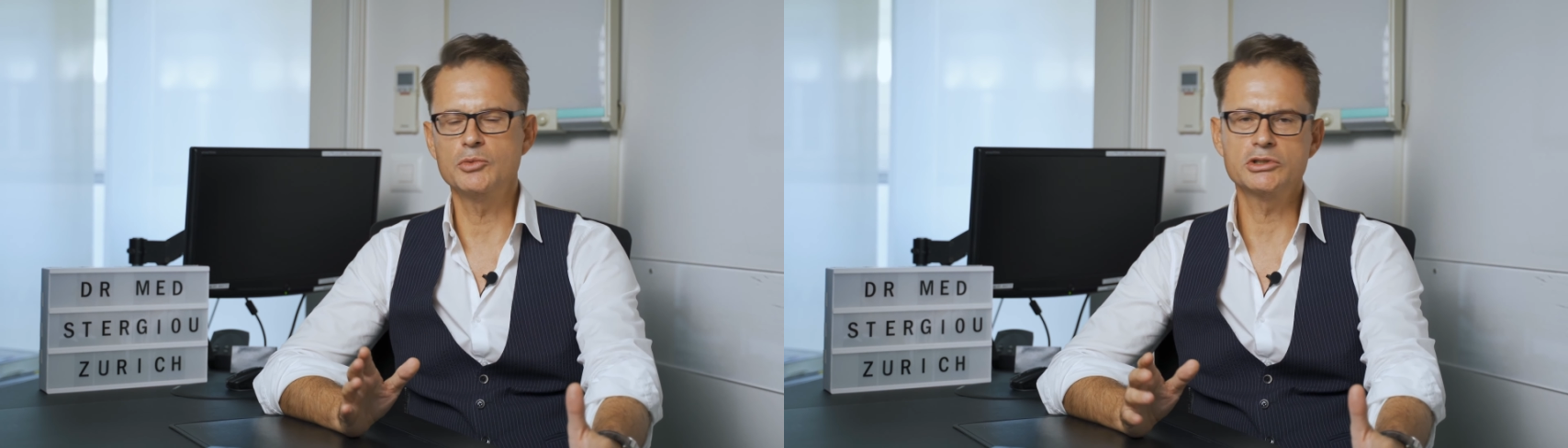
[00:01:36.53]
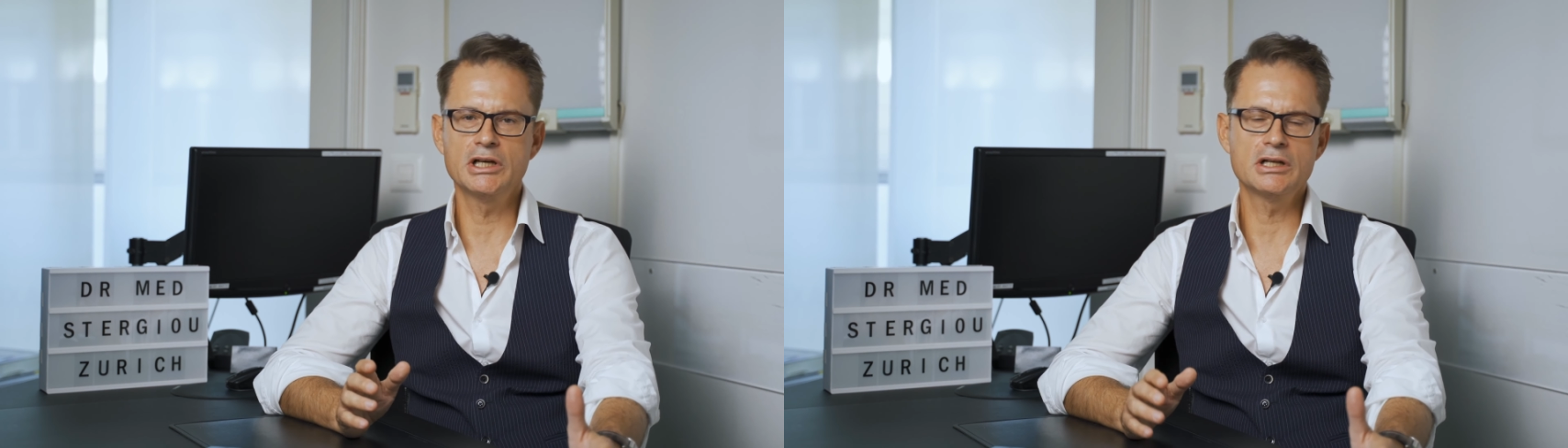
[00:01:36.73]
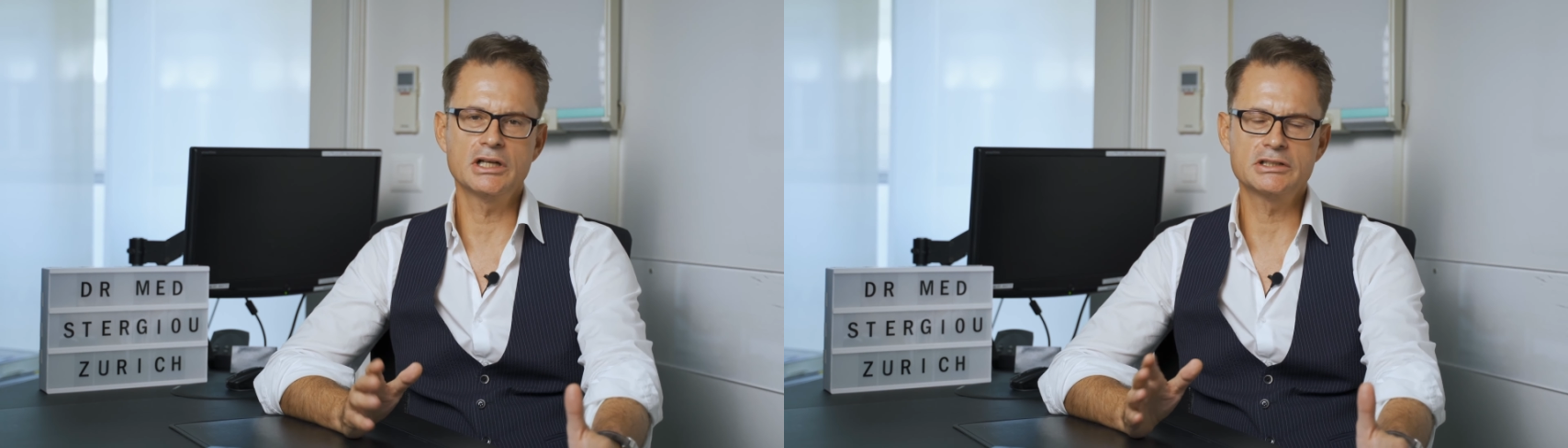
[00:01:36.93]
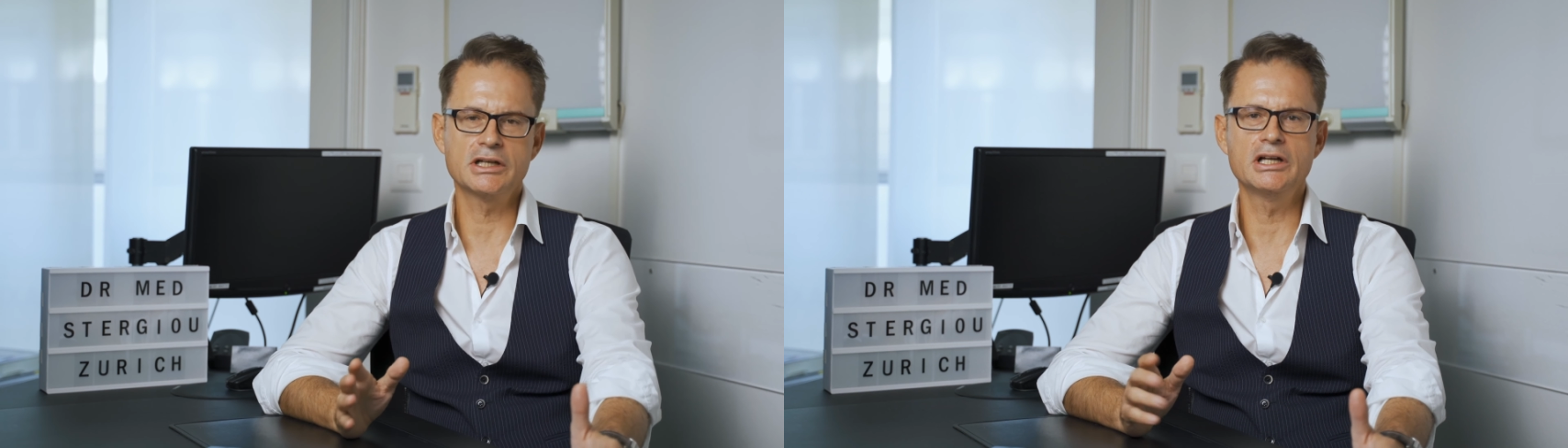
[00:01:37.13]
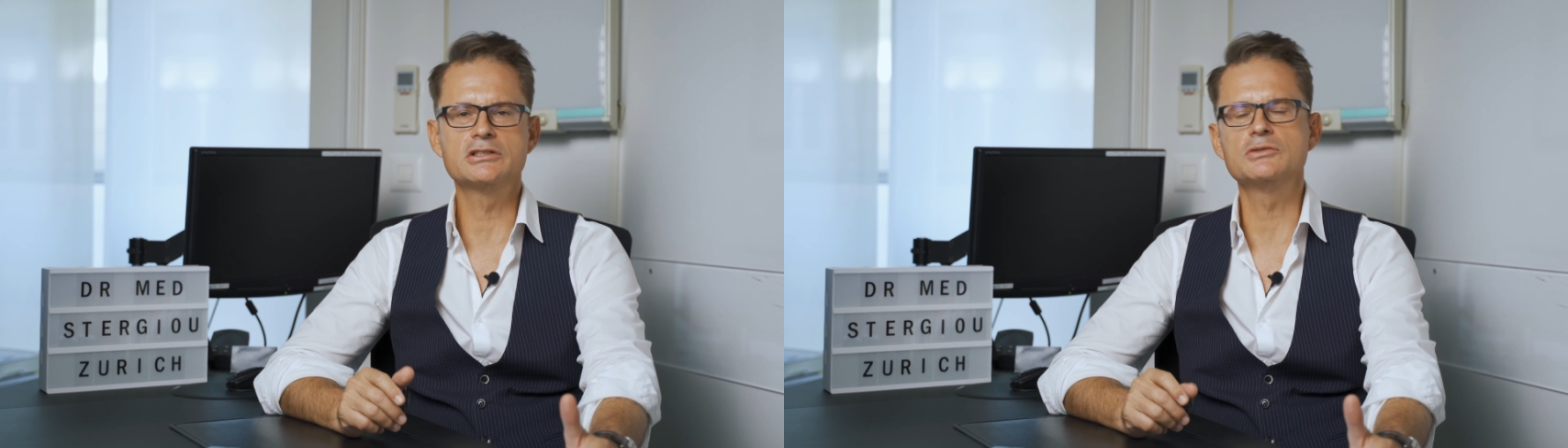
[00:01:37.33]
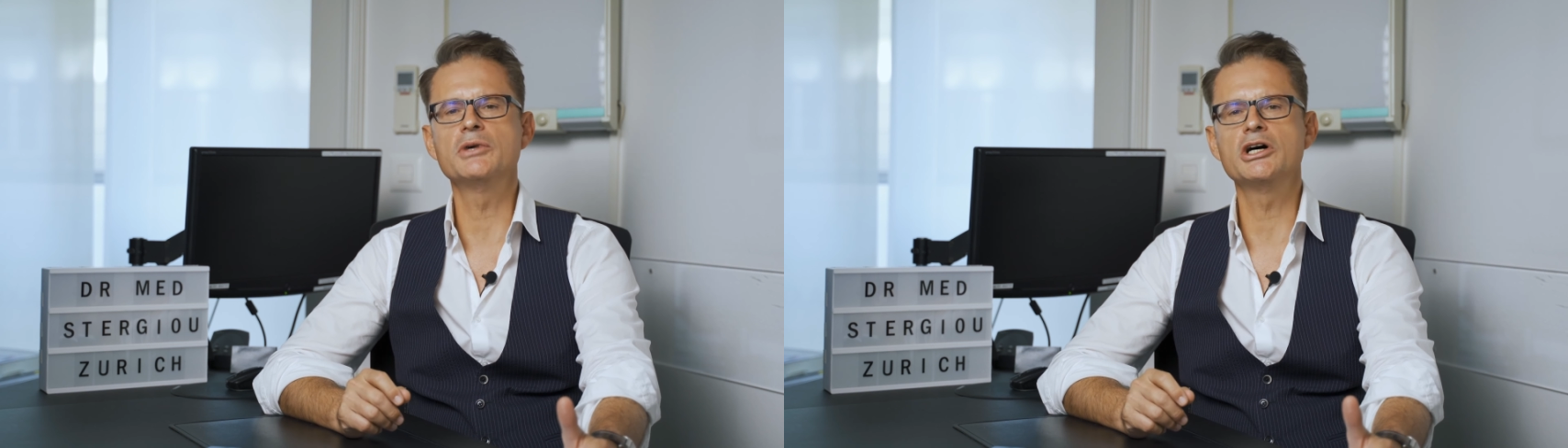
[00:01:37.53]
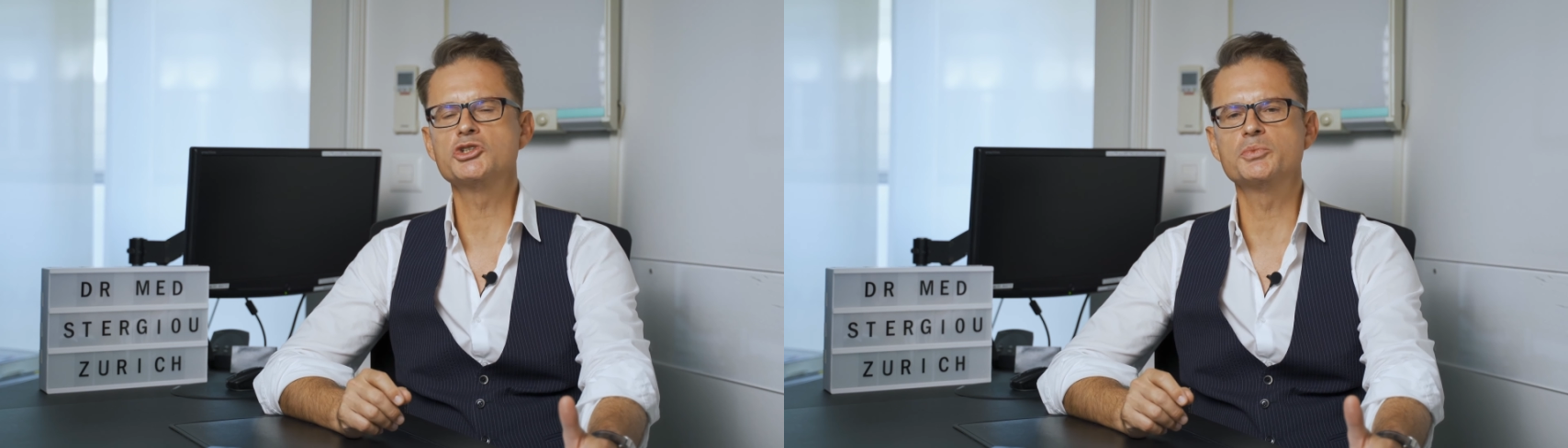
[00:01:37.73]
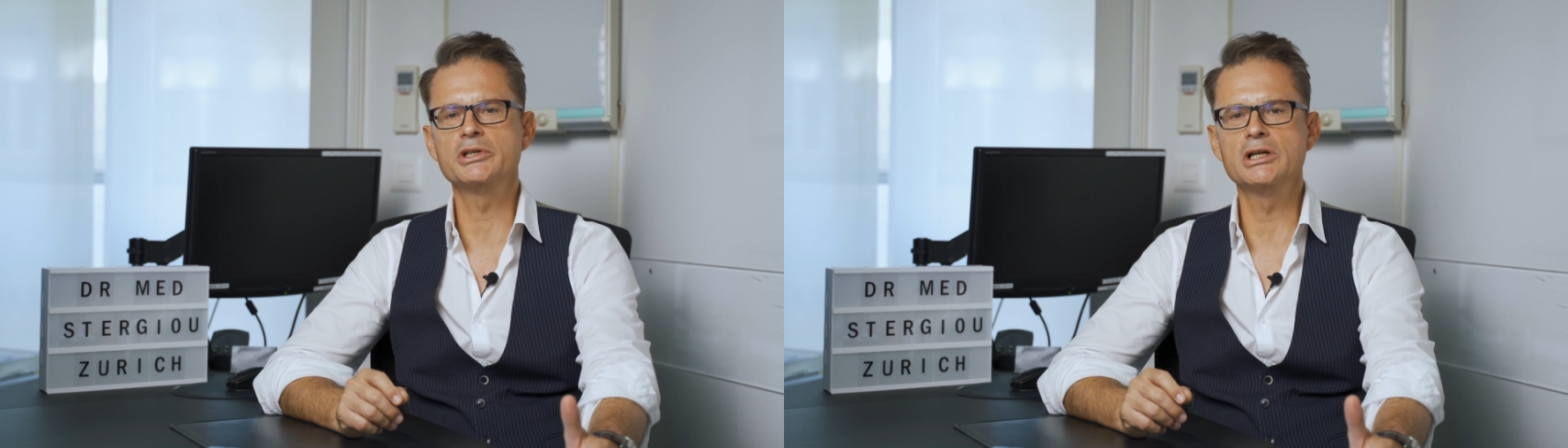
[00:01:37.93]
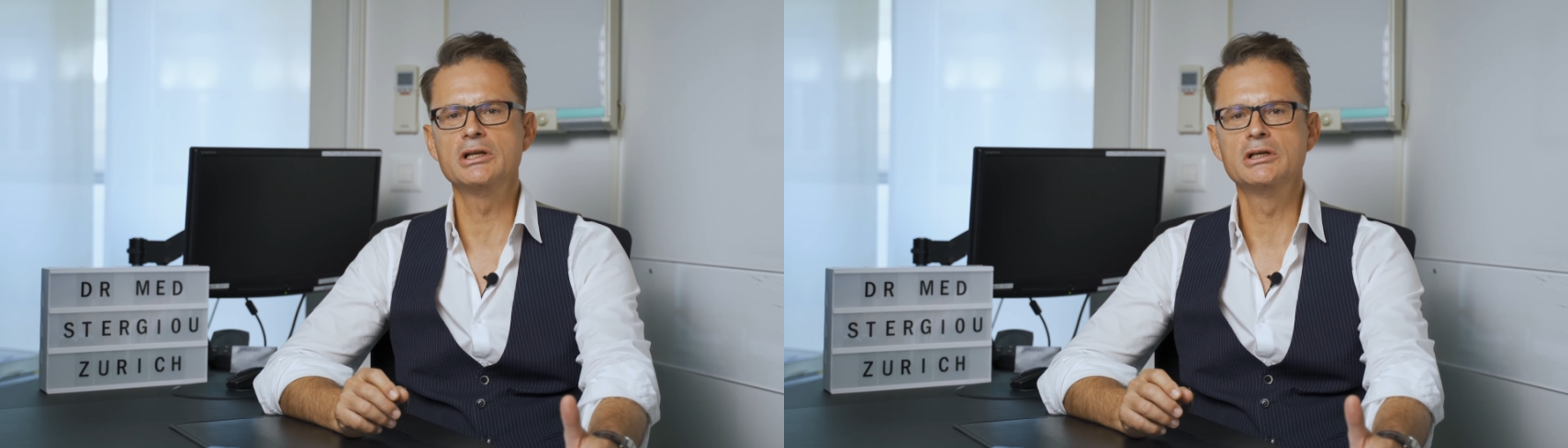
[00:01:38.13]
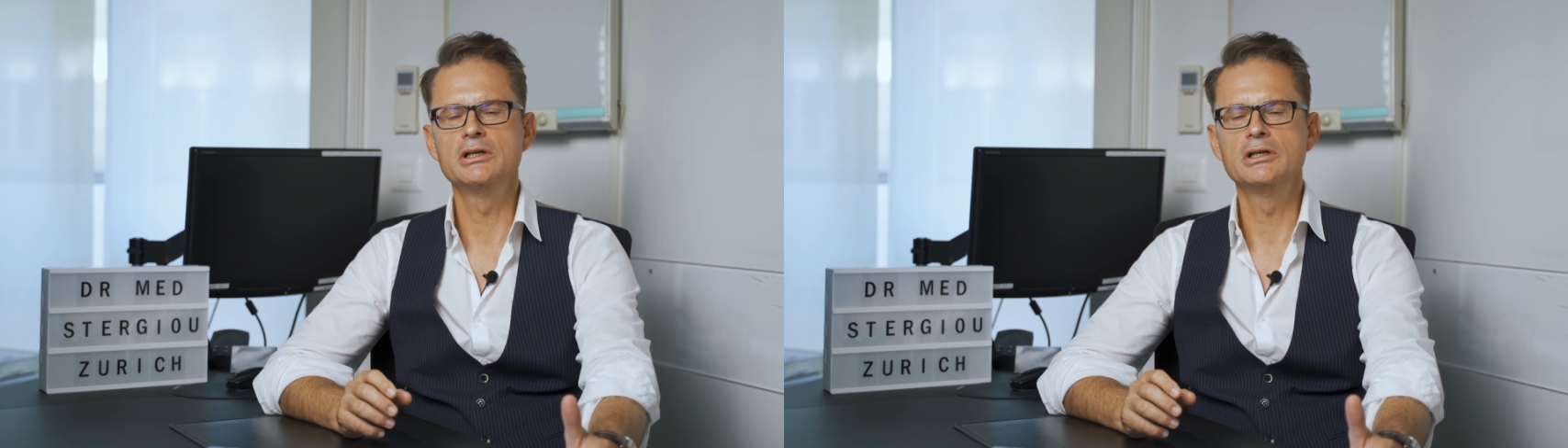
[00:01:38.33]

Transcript: Modell Natrell zum Beispiel,